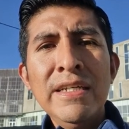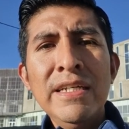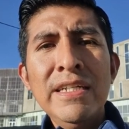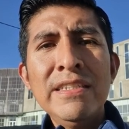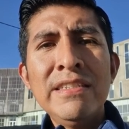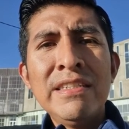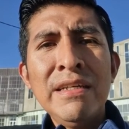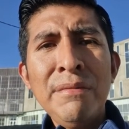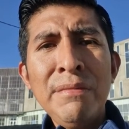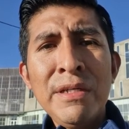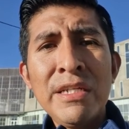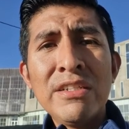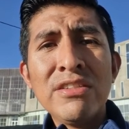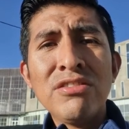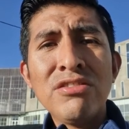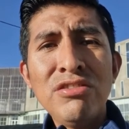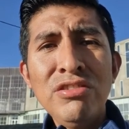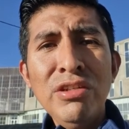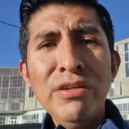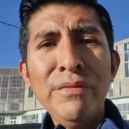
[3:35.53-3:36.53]
Esta
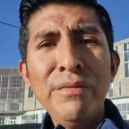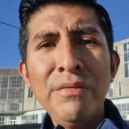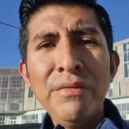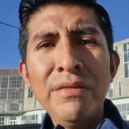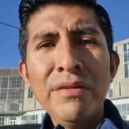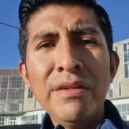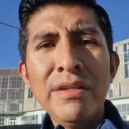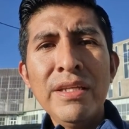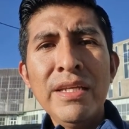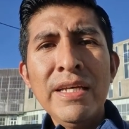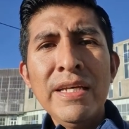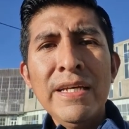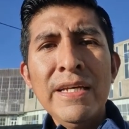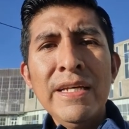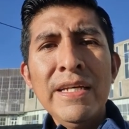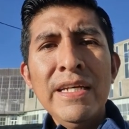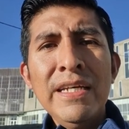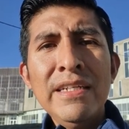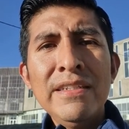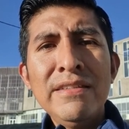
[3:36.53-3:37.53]
versión
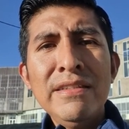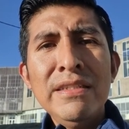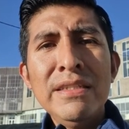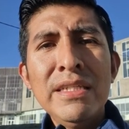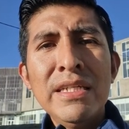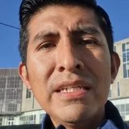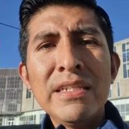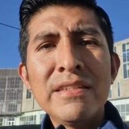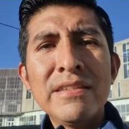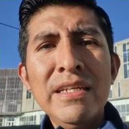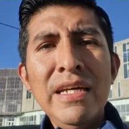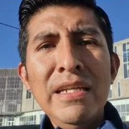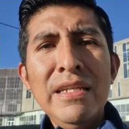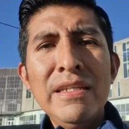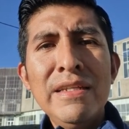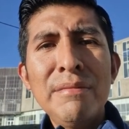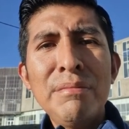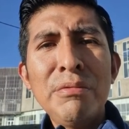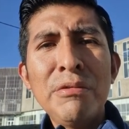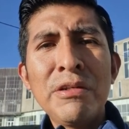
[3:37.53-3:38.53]
es
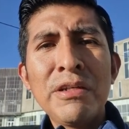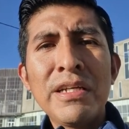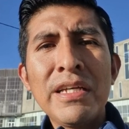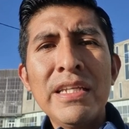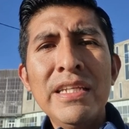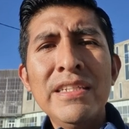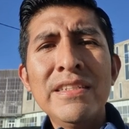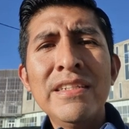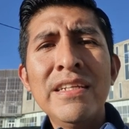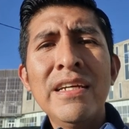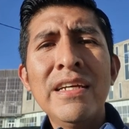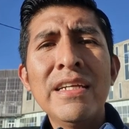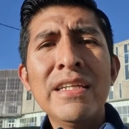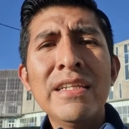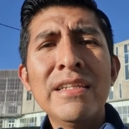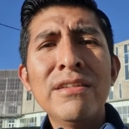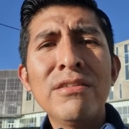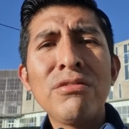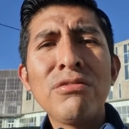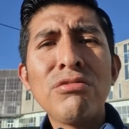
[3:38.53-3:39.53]
interesante porque dice
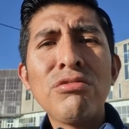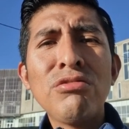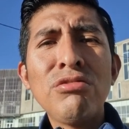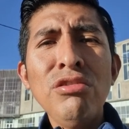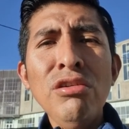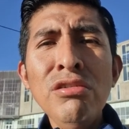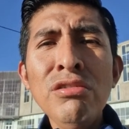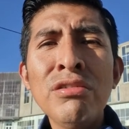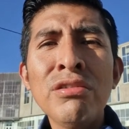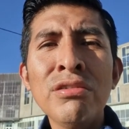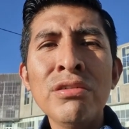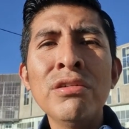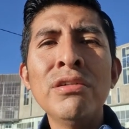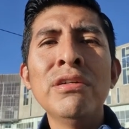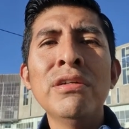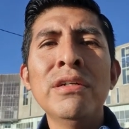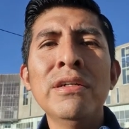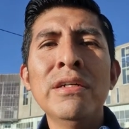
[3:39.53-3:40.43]
todo.